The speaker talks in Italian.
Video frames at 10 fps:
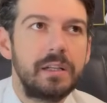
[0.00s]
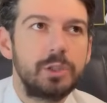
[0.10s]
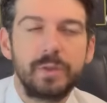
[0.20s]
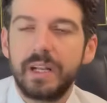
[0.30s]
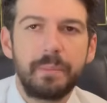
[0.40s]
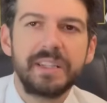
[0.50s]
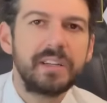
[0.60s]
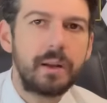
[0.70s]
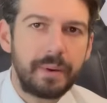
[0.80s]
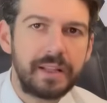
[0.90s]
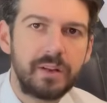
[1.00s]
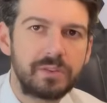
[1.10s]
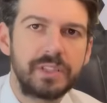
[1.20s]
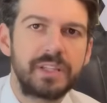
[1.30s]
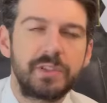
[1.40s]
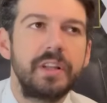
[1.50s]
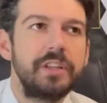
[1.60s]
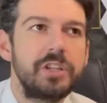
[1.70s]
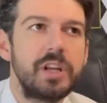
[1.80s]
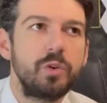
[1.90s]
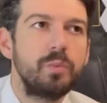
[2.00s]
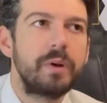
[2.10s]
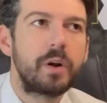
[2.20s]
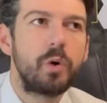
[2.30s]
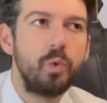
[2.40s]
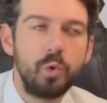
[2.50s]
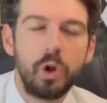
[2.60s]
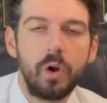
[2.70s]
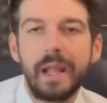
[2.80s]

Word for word: Giovanni Albanese non la prende in considerazione e dice il numero uno